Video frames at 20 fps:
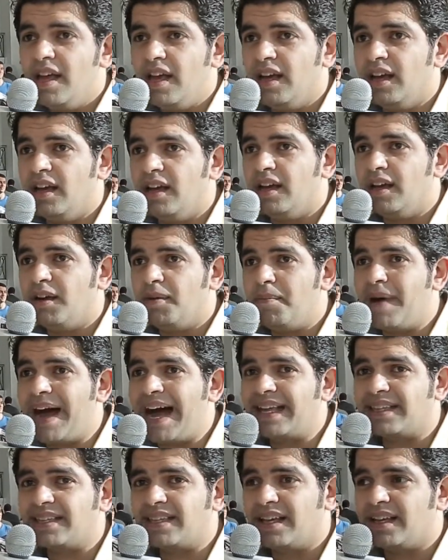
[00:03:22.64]
آه،
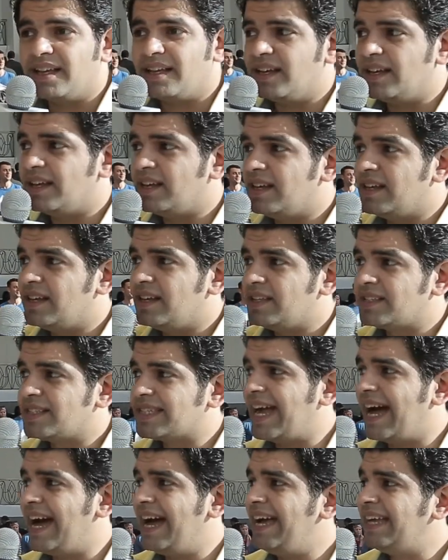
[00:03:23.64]
بعد آه،
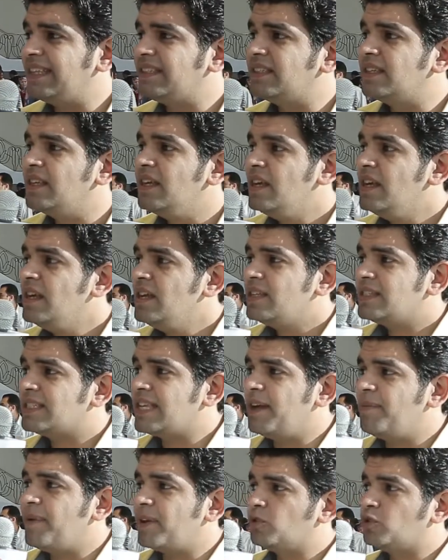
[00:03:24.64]
ساعات
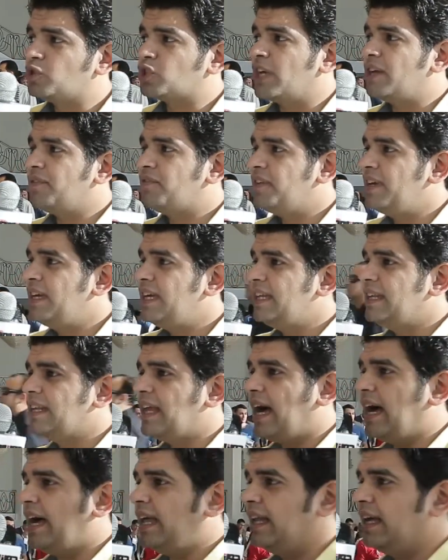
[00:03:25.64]
زي ما انتم شايفين
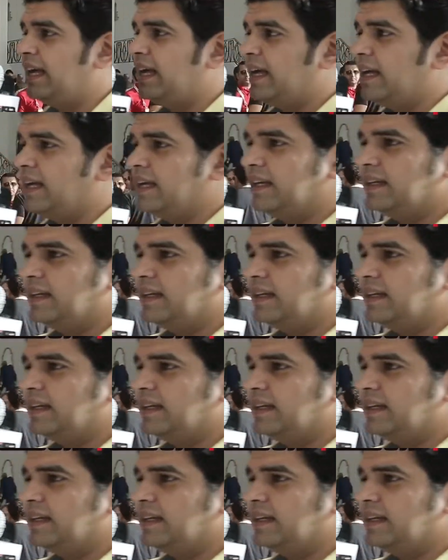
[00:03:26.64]
على